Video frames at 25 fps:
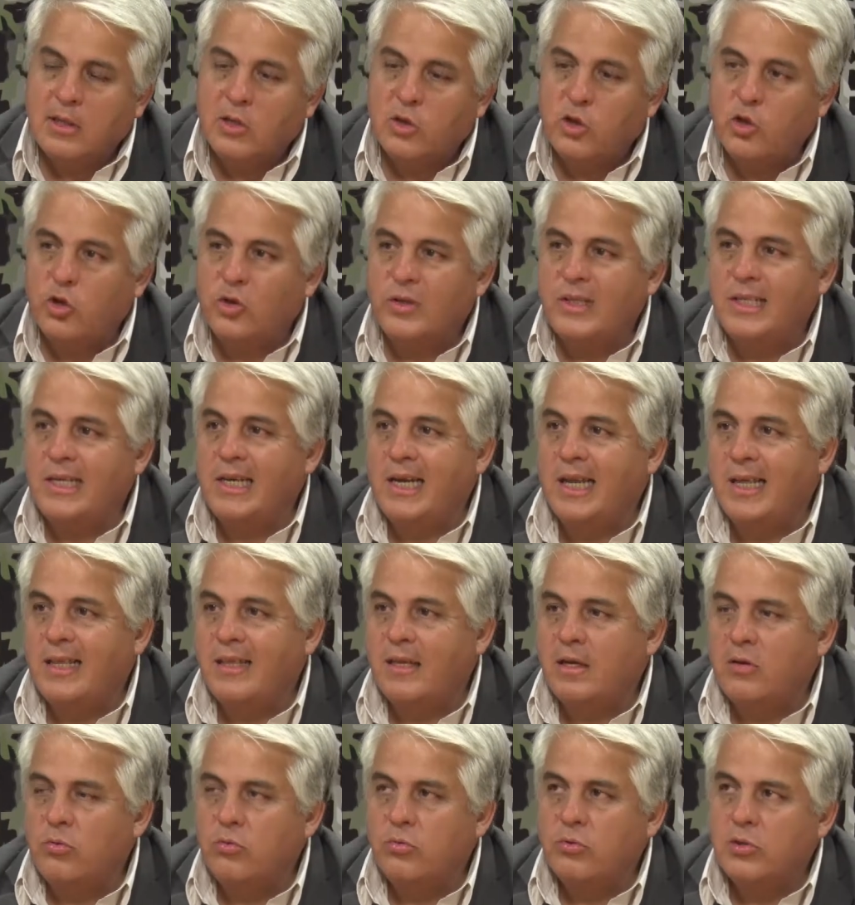donde en las
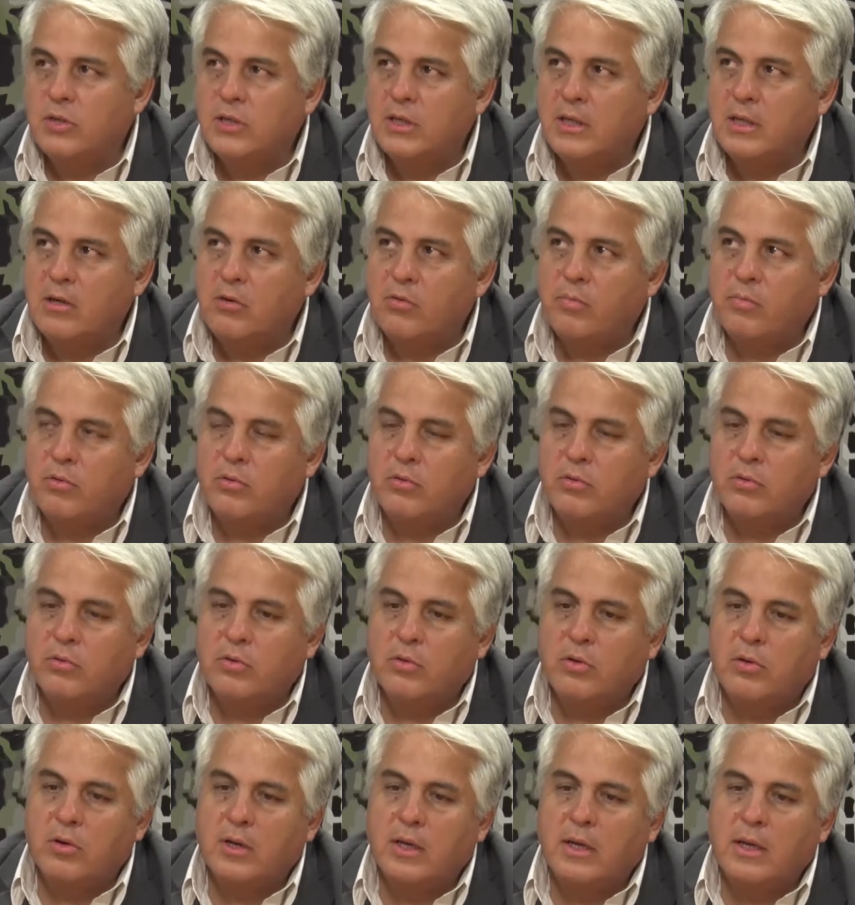denuncias los
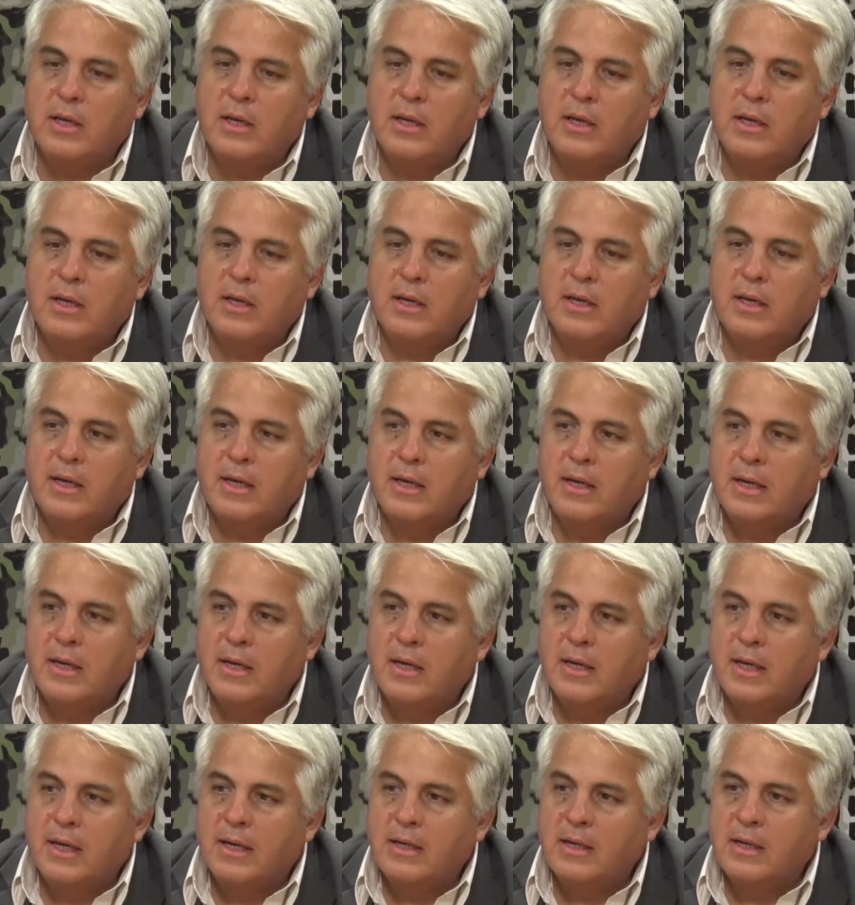productores
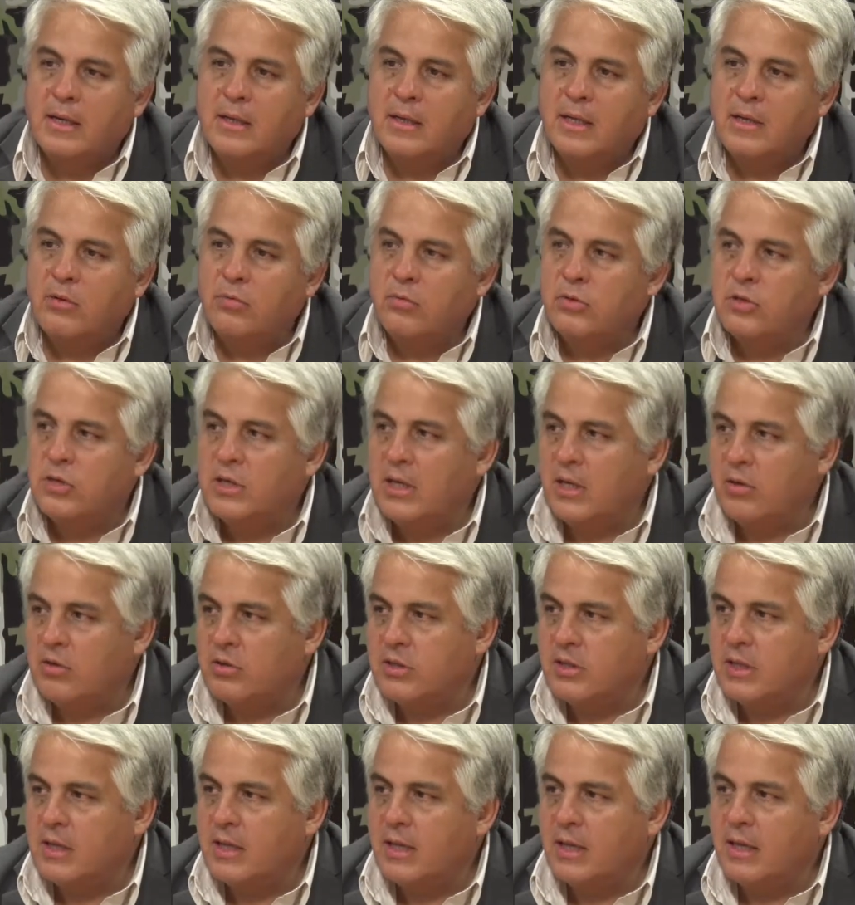eh, han denunciado
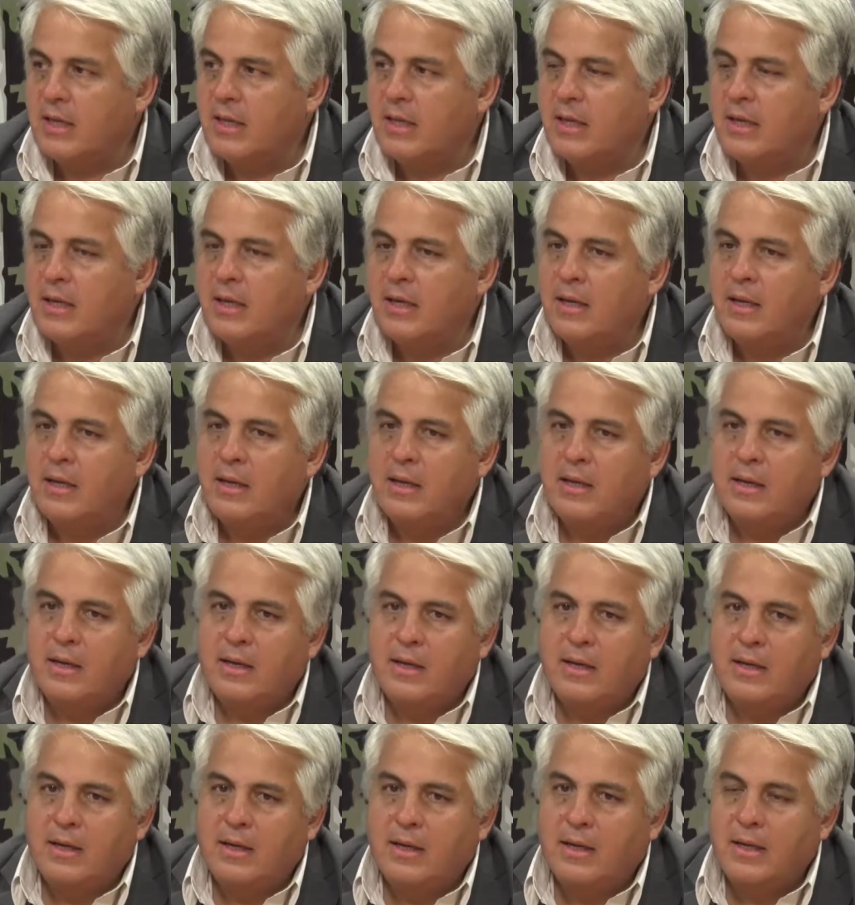cerca de
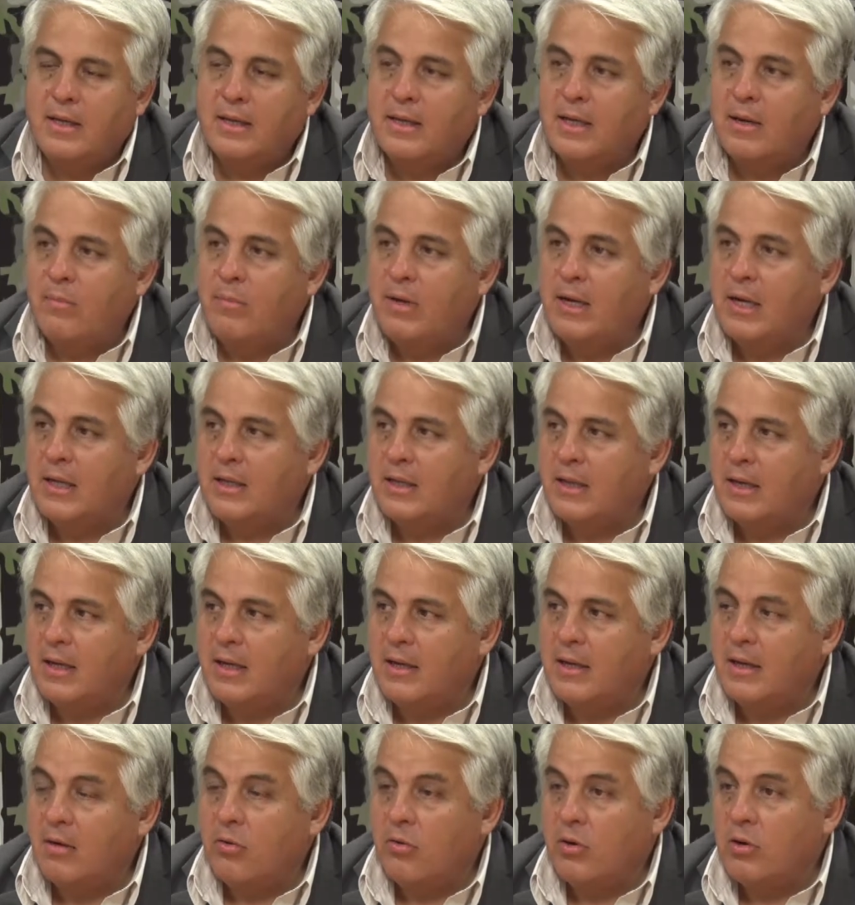eh, 3.000
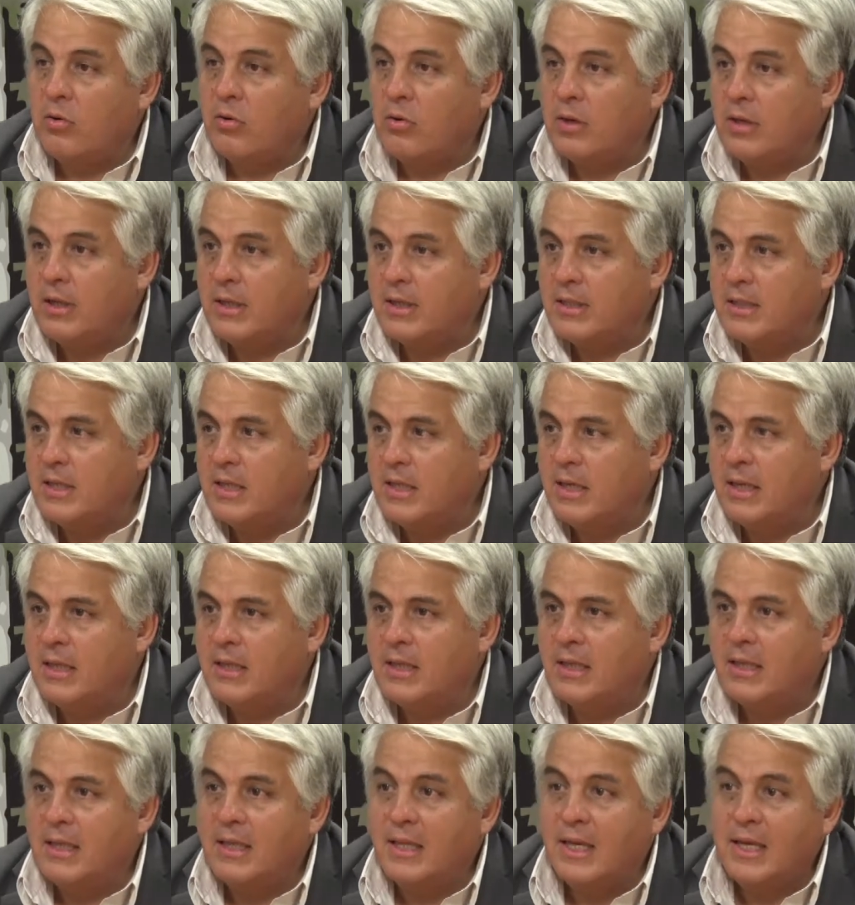hectáreas, lo que no quiere decir que
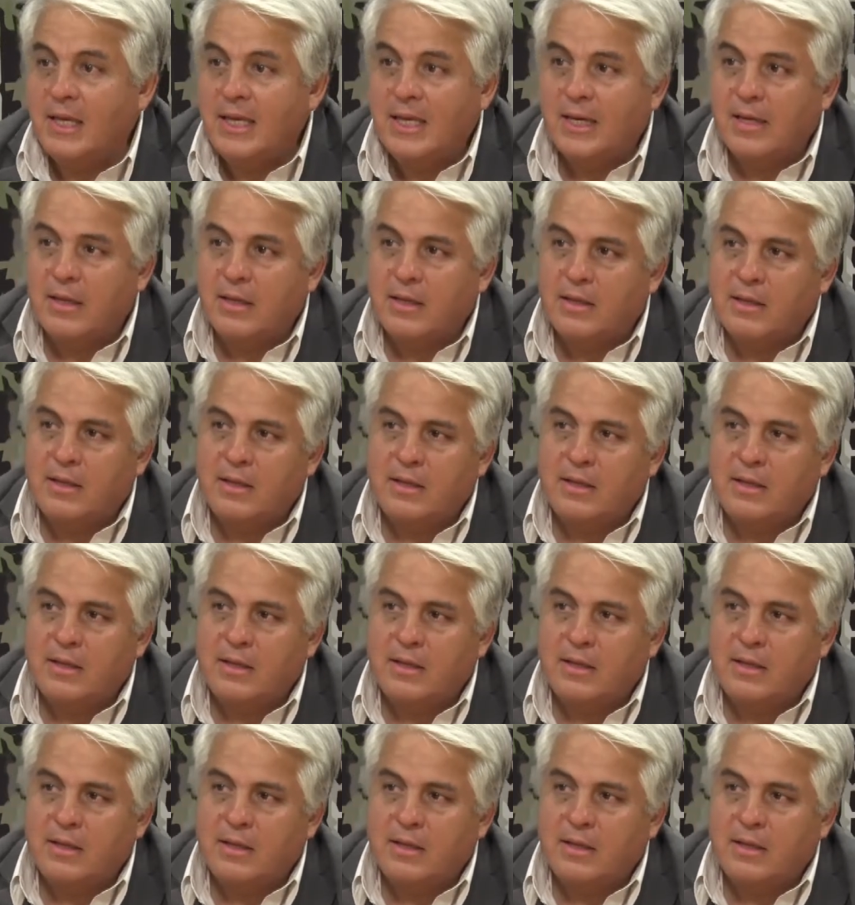estén dañadas.